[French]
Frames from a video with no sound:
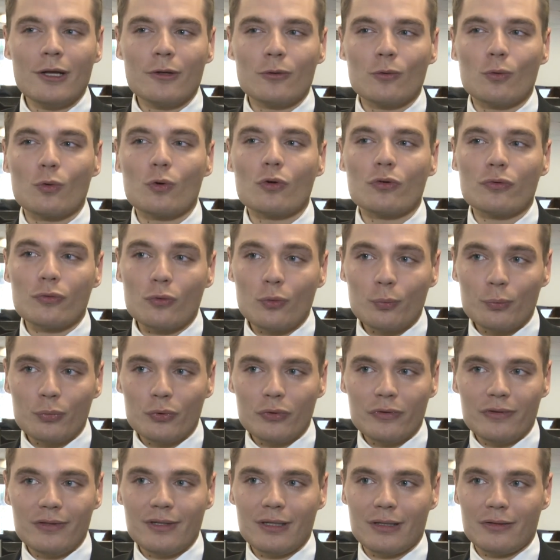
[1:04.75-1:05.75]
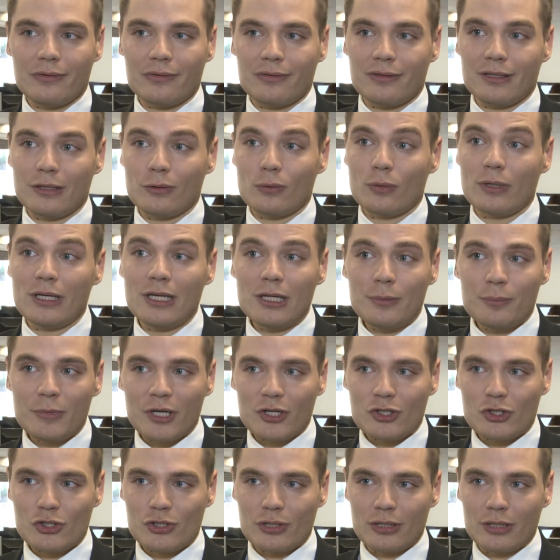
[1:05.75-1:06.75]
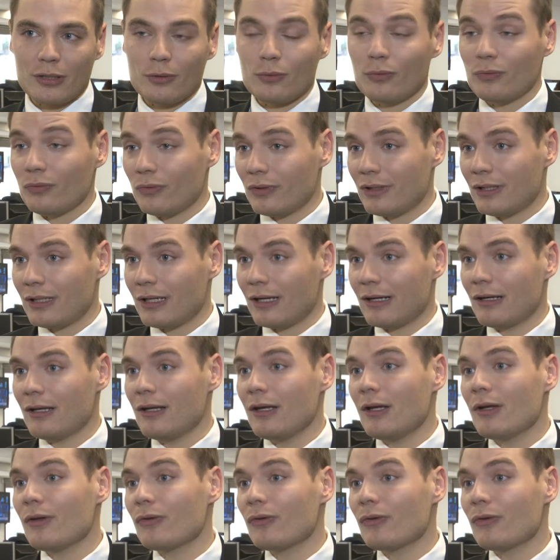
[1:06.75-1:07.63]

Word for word: Donc ce qu'on peut dire, c'est que les marchés, au final,